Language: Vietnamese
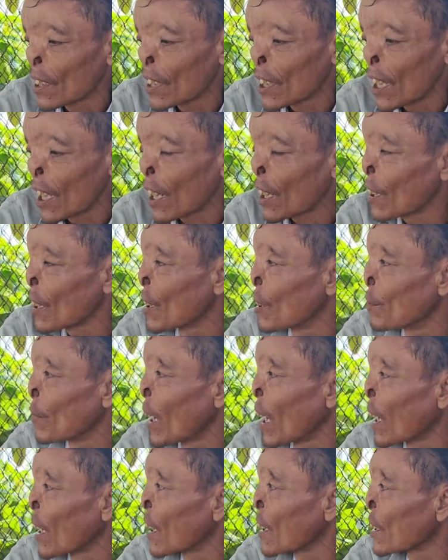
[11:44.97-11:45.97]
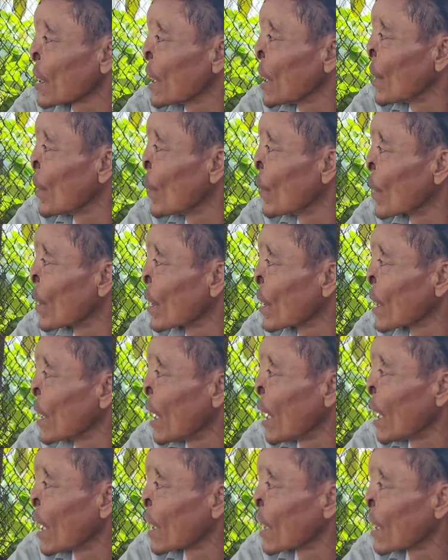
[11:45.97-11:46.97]
sáng đi măng rồi chiều rồi
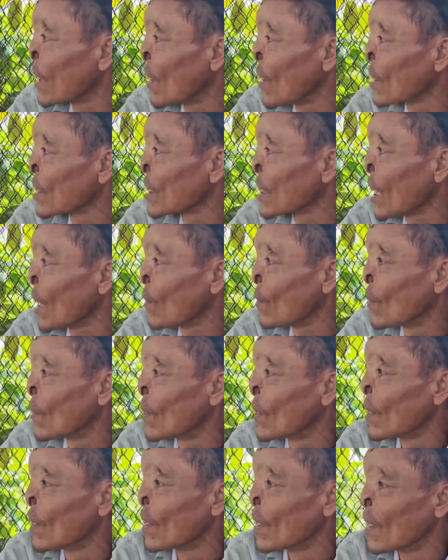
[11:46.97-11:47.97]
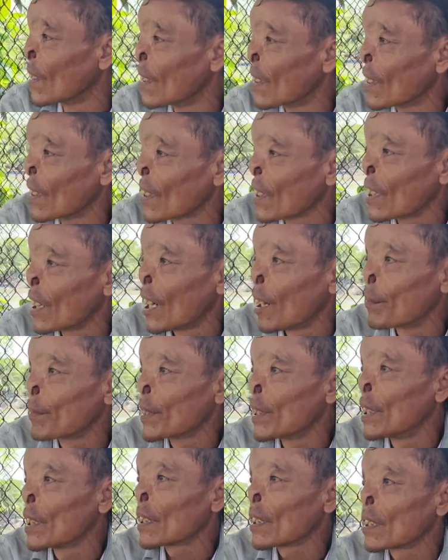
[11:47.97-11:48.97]
về rồi xong dạ.
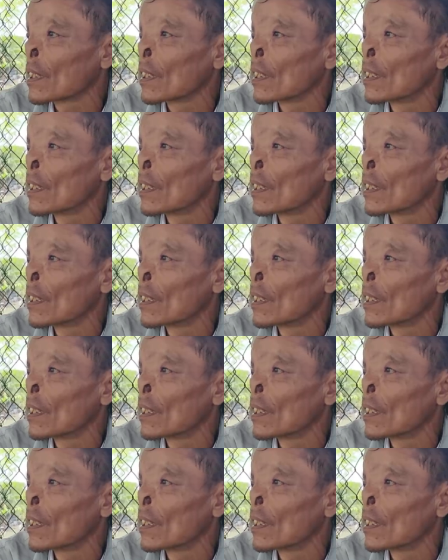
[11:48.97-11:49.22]
cơm nước